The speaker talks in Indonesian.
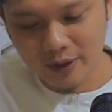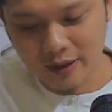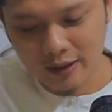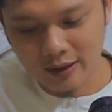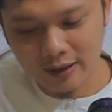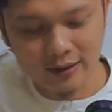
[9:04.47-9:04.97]

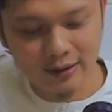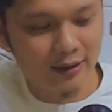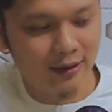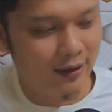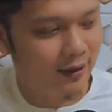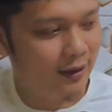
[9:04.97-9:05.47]
misalnya
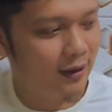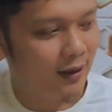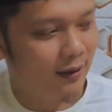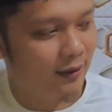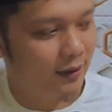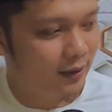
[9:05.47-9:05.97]
di
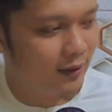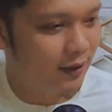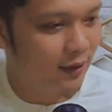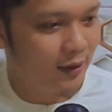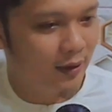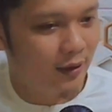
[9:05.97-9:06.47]
sinilah
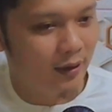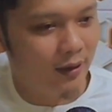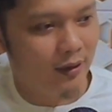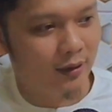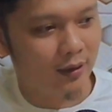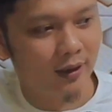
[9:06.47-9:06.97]

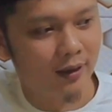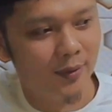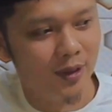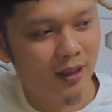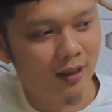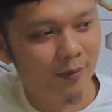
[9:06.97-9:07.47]
saya
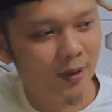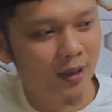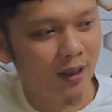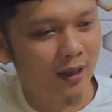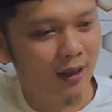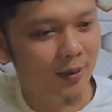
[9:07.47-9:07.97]
misalnya
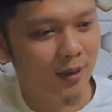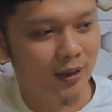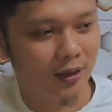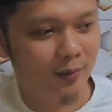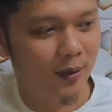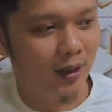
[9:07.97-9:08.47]
menerangkan
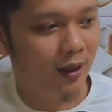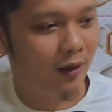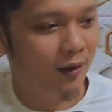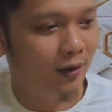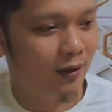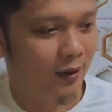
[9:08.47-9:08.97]
masalah
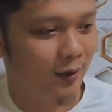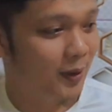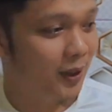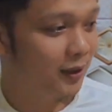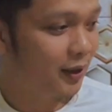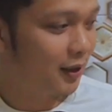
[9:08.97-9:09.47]
balahoh atau
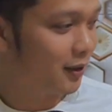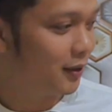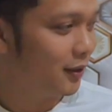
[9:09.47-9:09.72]
mantek